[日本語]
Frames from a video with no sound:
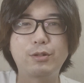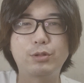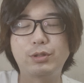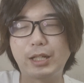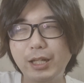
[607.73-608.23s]
こ
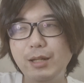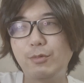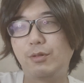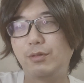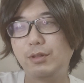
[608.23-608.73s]
とだけで
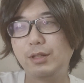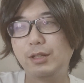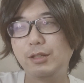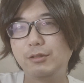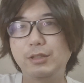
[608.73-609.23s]
も
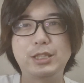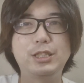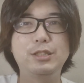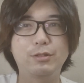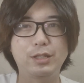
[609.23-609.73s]
嬉
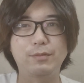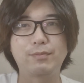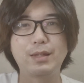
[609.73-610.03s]
しいのに、